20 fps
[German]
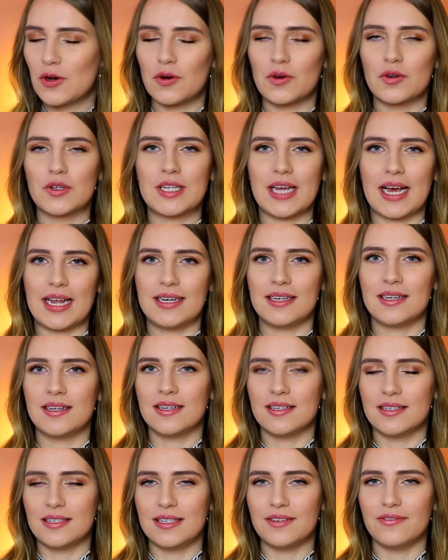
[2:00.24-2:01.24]
und dann
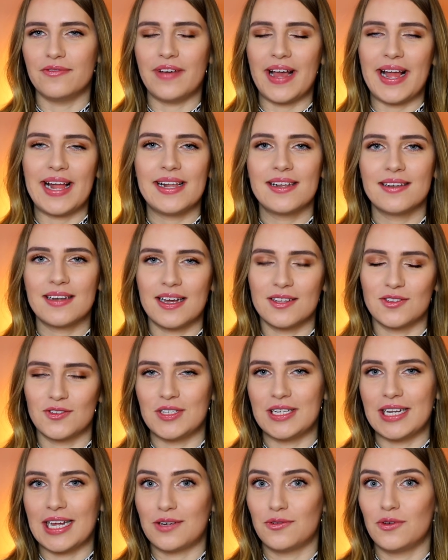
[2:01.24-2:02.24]
die Wellen, also
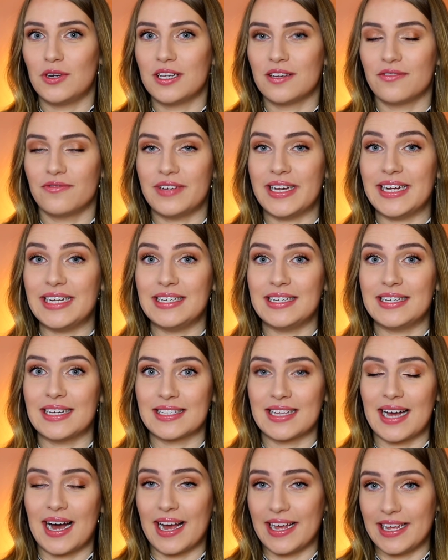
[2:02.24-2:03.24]
die natürlichen Wellen, die
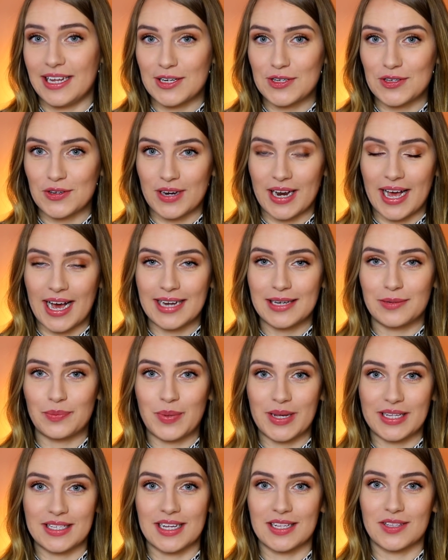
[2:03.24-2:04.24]
das Haar eh schon hat,
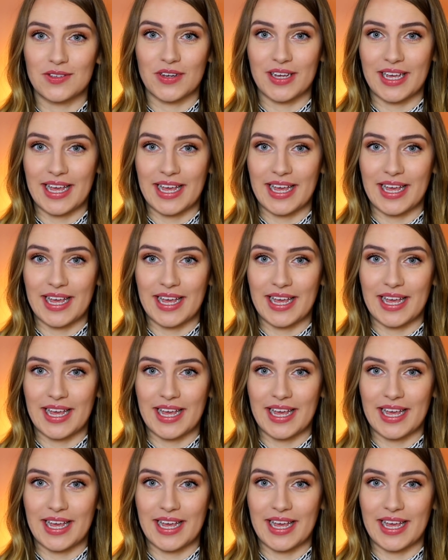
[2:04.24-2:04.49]
besser zur